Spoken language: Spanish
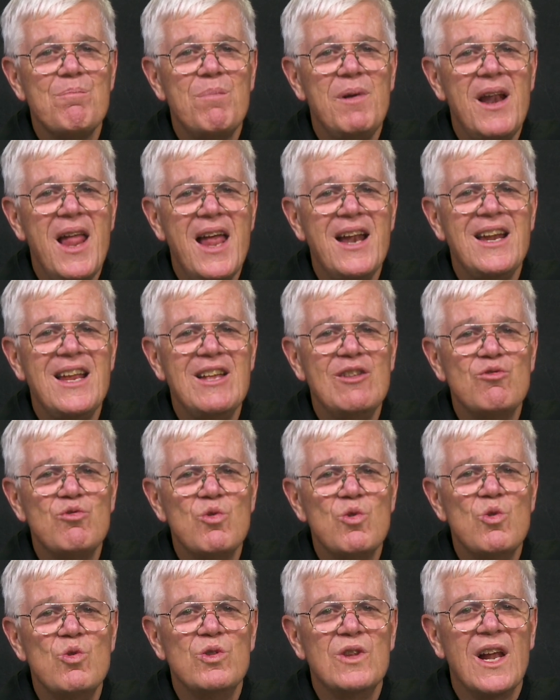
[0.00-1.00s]

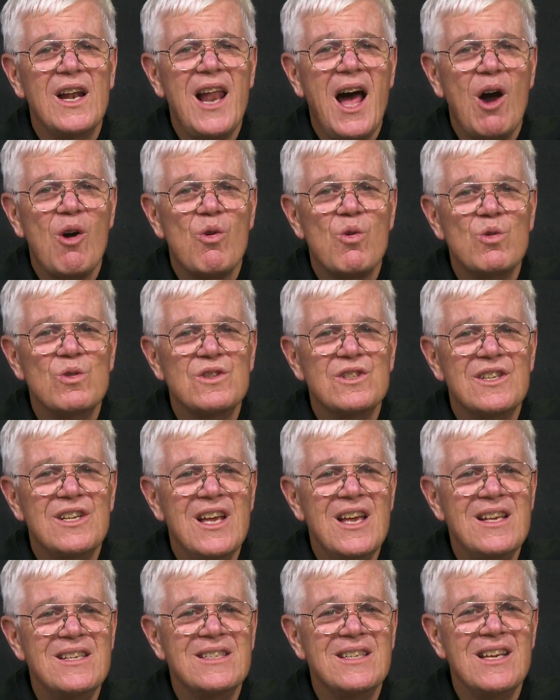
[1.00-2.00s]
plenitud de la
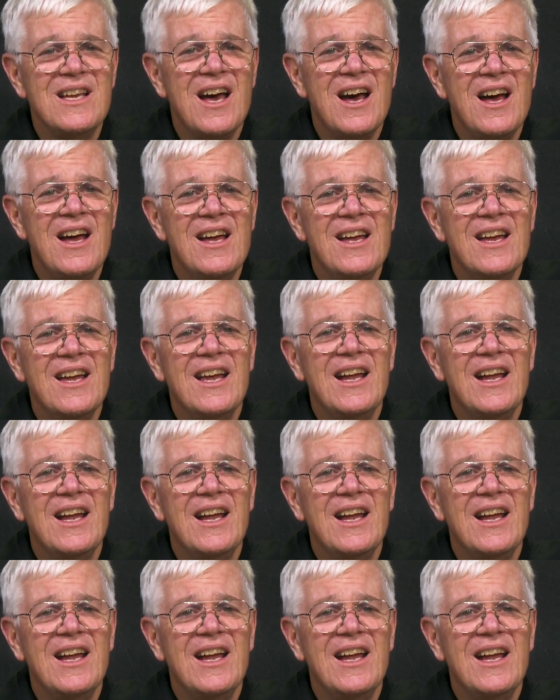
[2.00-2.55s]
justicia